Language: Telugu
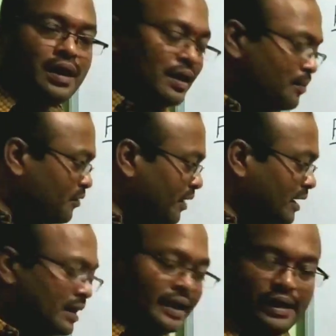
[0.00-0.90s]
ఆ నెంబర్
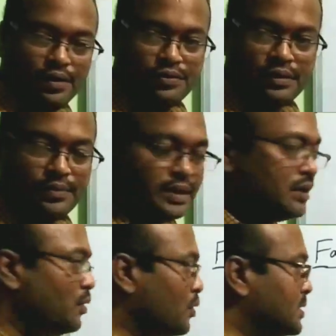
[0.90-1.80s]
ఫైనల్గా ఎండ్ అవుతుందన్నమాట
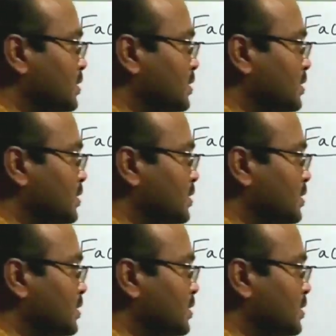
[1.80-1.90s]
ఒకసారి